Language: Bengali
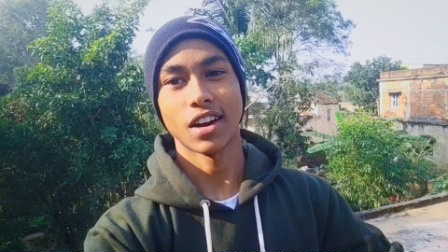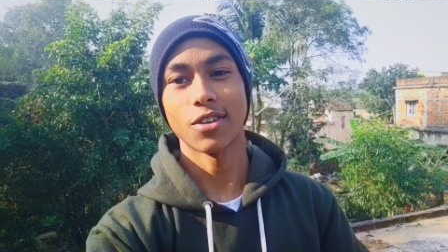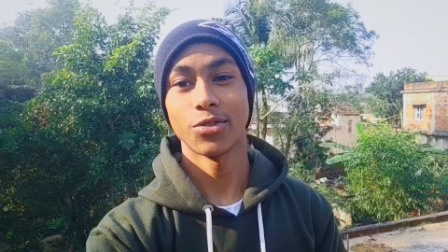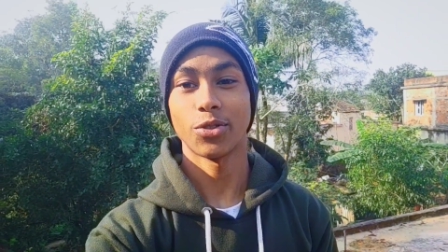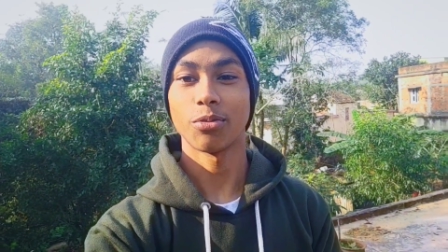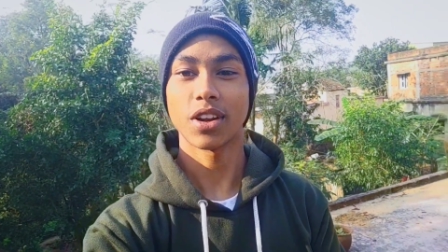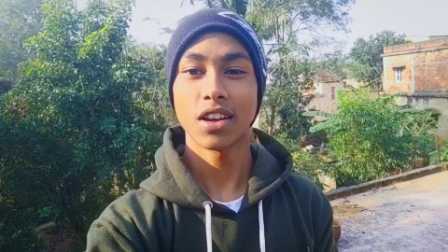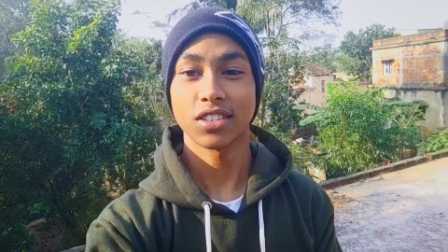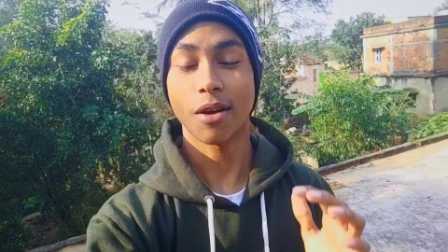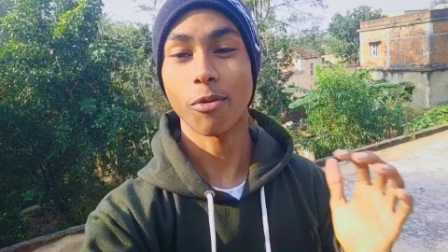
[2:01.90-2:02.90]
কারণ তোমরা
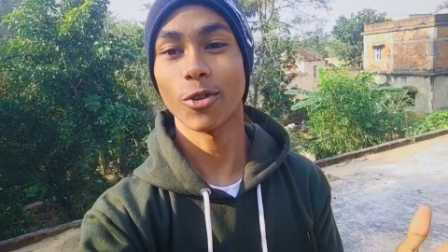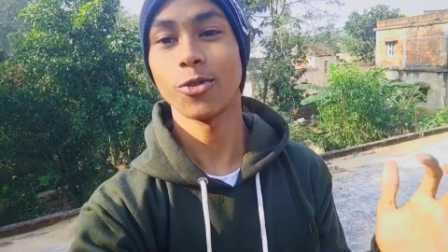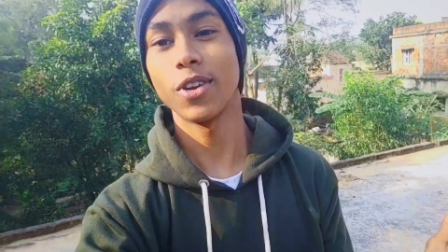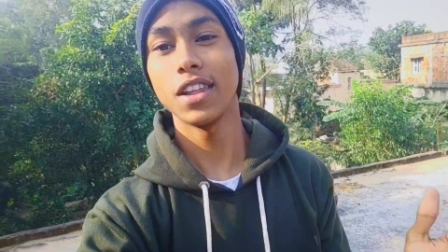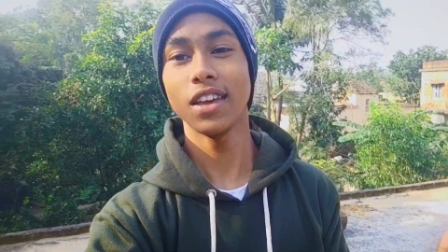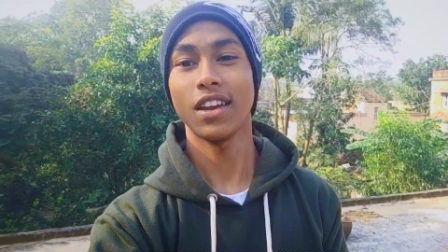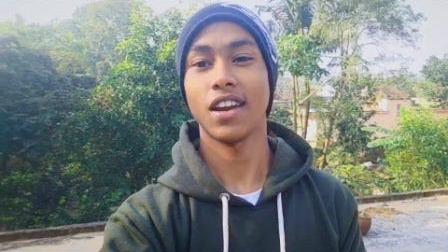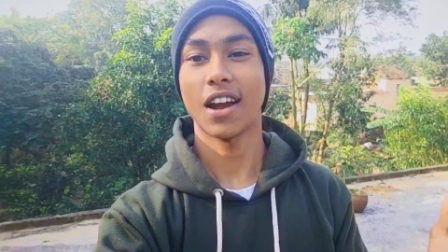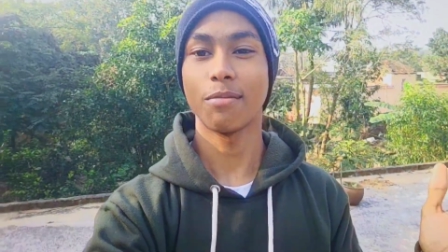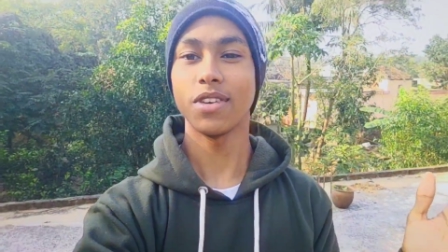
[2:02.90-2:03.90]
সাপোর্ট করলে
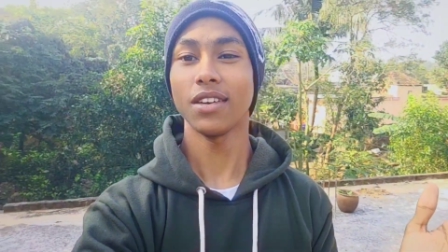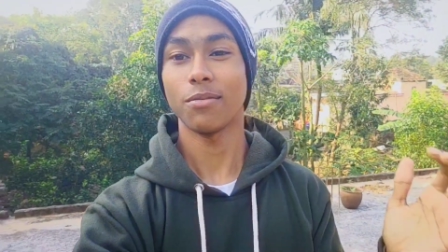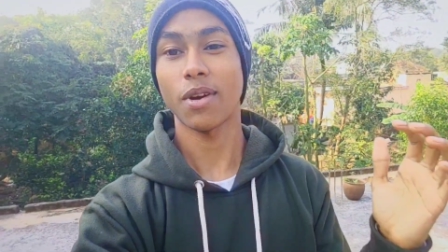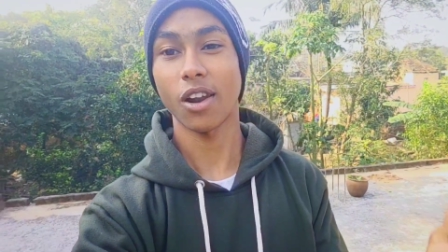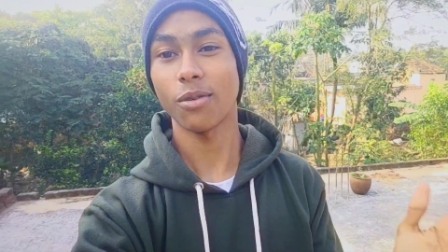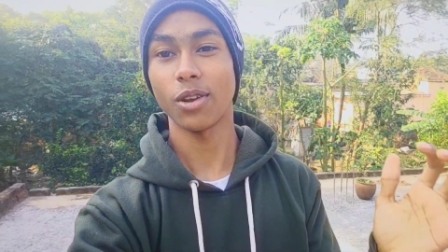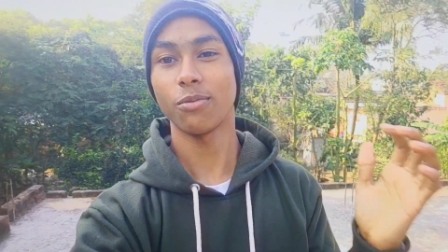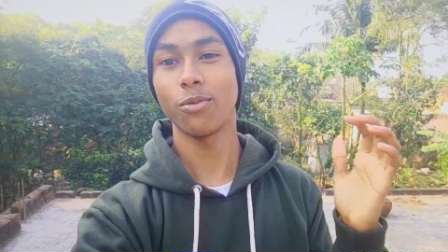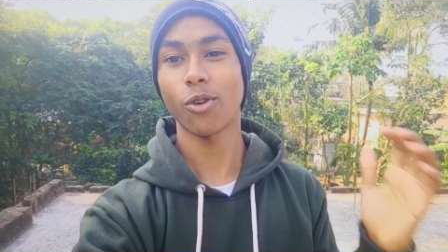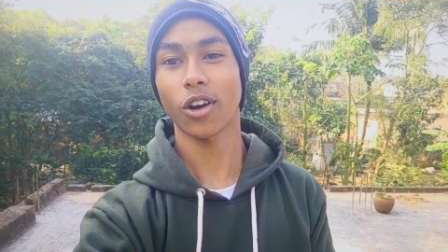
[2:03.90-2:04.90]
আমি ভালো ভালো
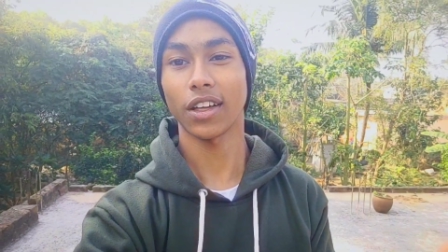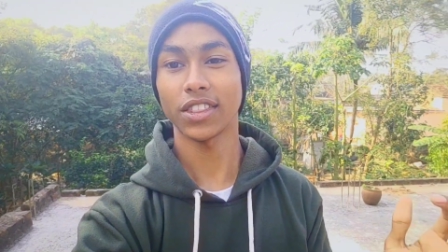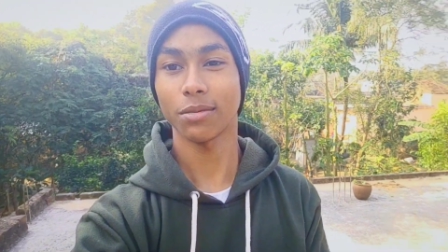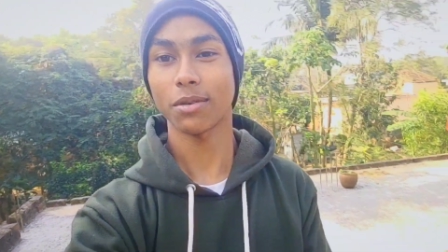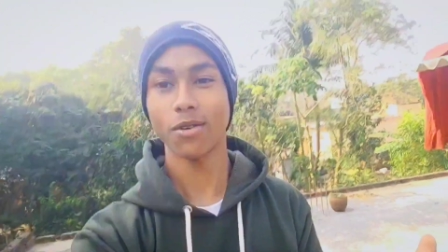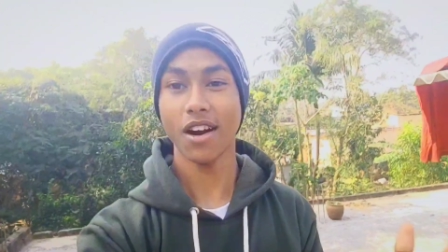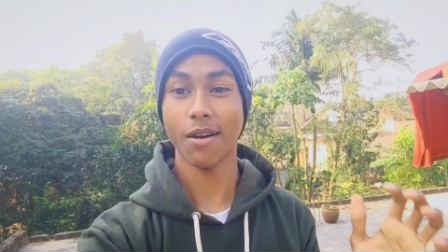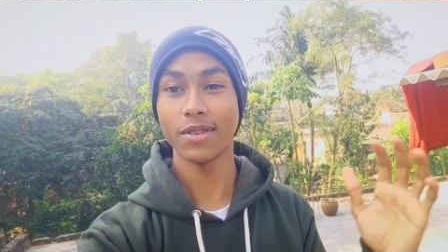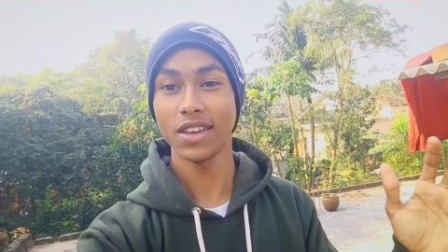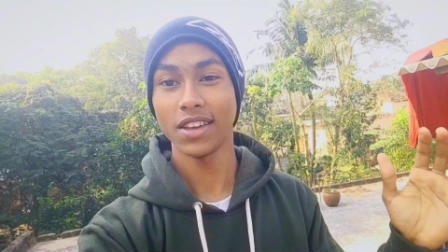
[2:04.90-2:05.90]
ব্লগ আনতে পারবো
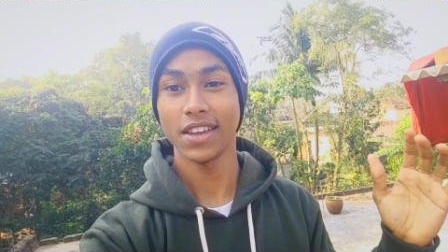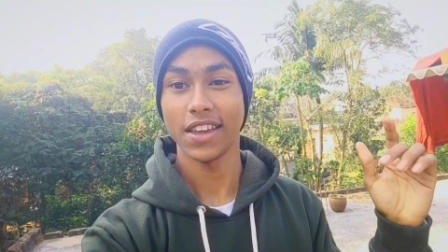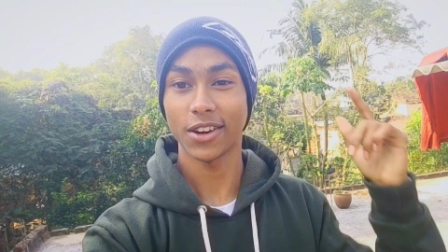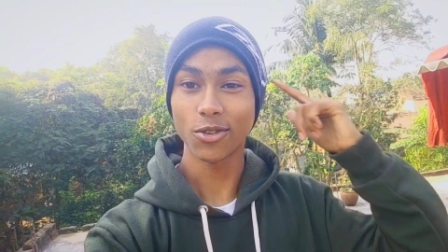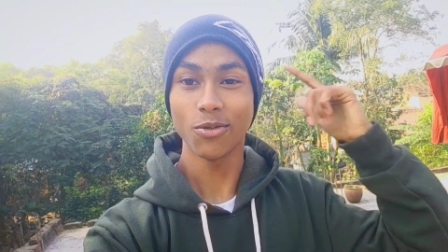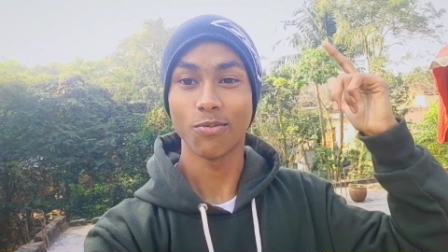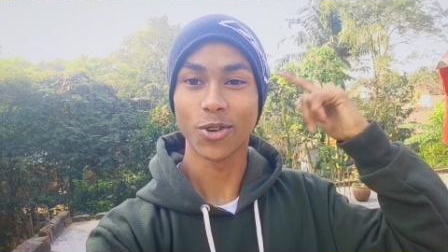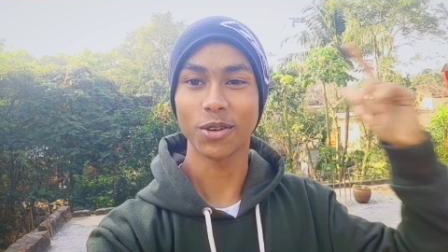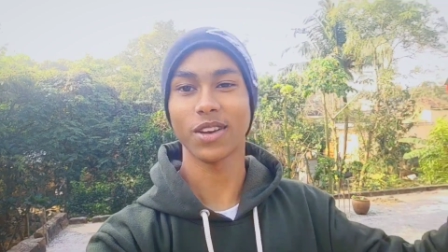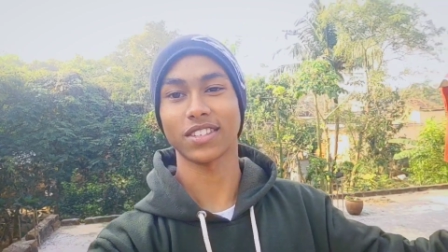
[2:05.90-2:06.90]
আমি একটু
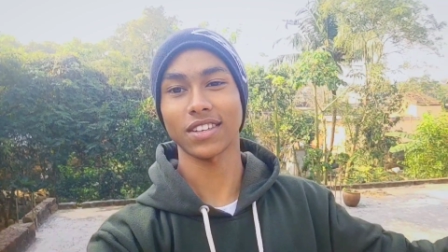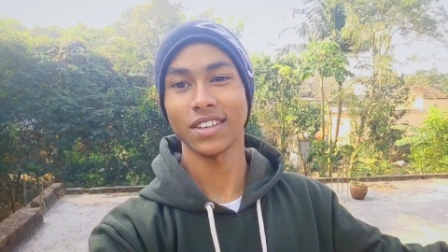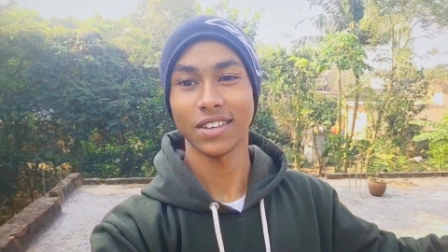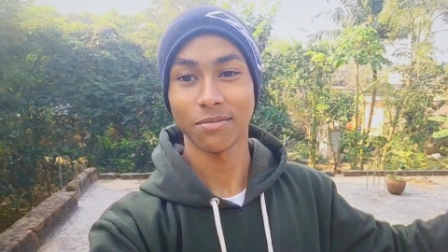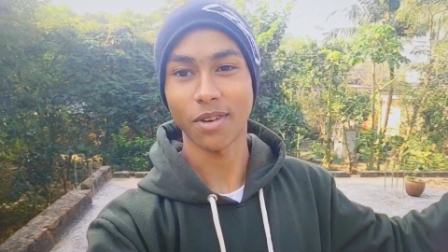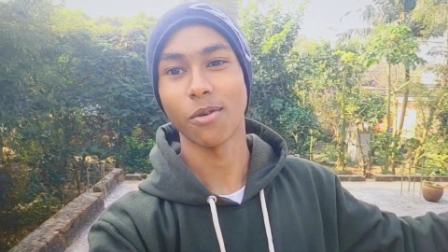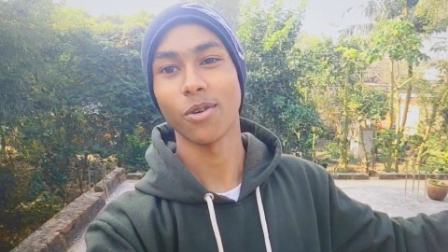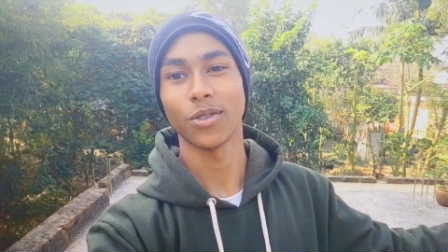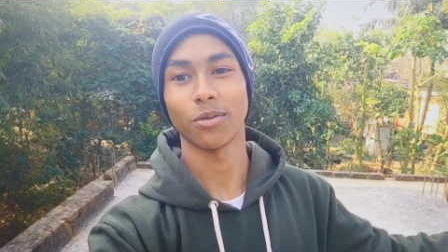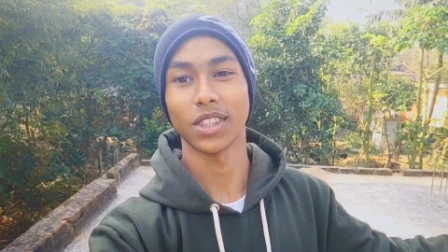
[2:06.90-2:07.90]
মোটিভেশন পাবো
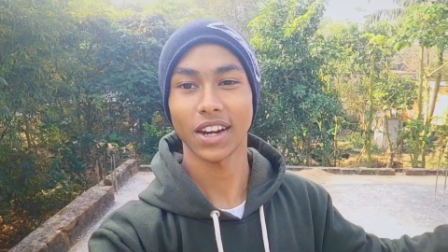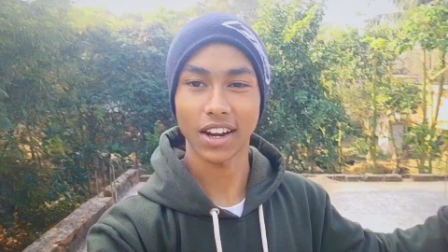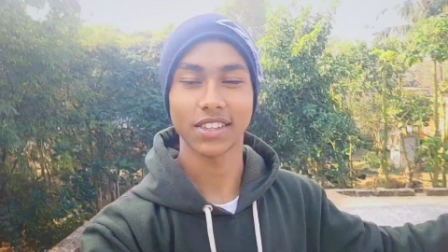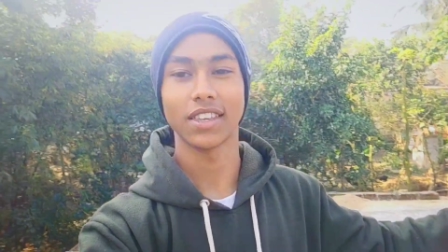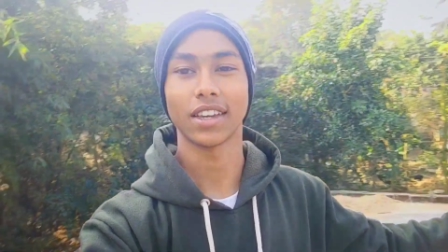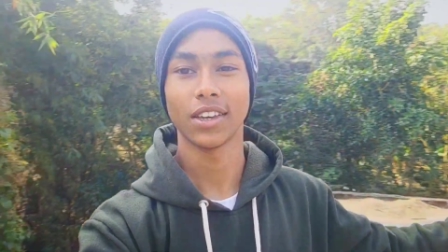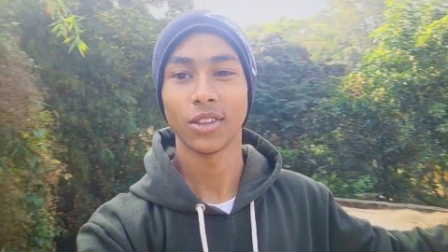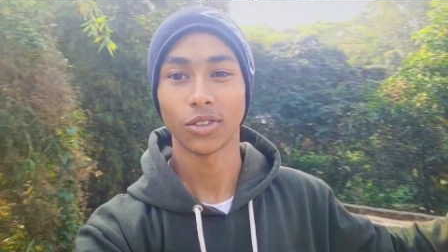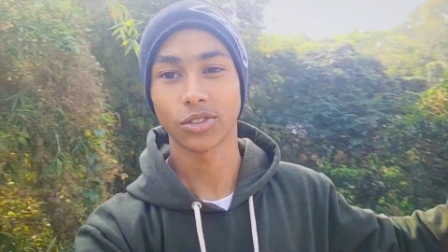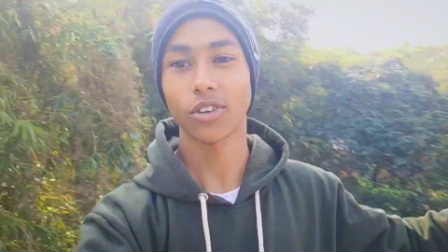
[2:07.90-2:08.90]
তোমাদের কাছ থেকে
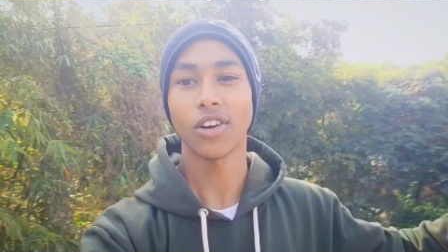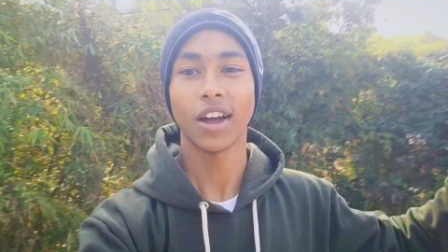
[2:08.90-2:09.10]
তো চলো